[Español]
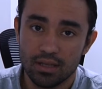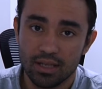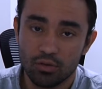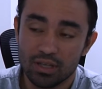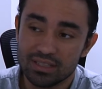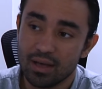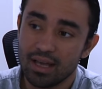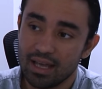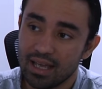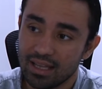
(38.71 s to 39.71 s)
de todo este
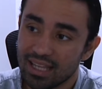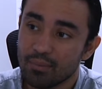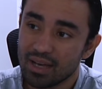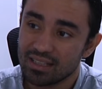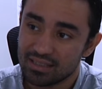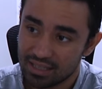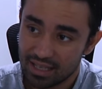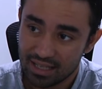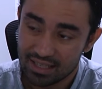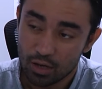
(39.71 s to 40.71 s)
eh, temas
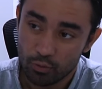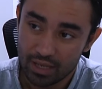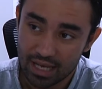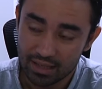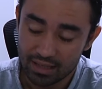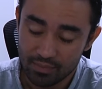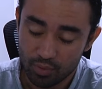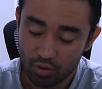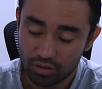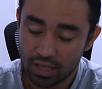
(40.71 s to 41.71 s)
de salubridad y
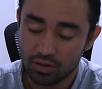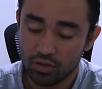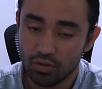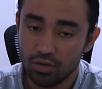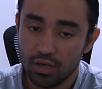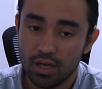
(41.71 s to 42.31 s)
por lo tanto